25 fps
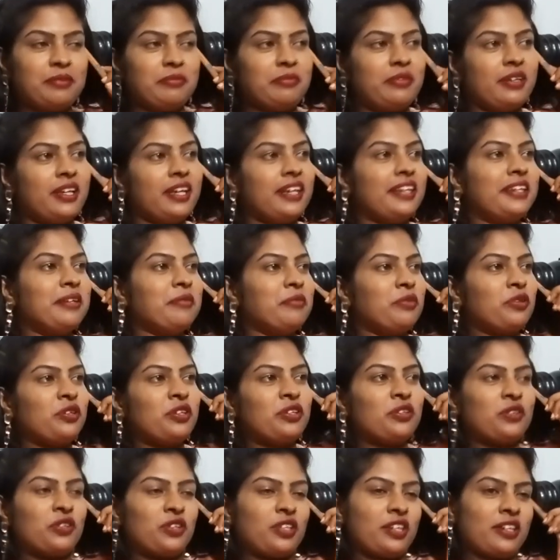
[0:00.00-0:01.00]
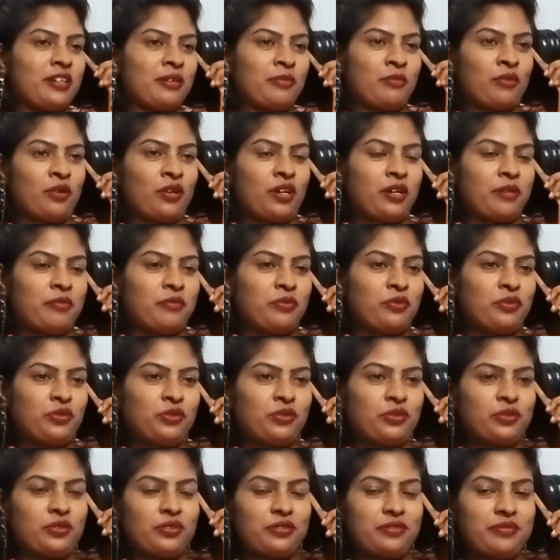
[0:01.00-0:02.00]
যে বিয়েকে মনের কথাটা বলা
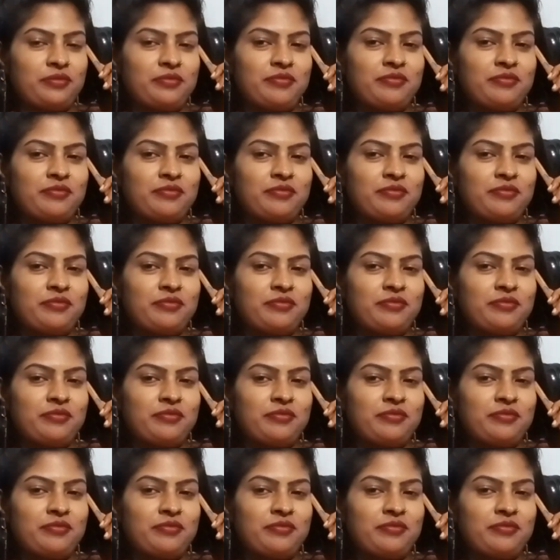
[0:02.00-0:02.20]
প্রয়োজন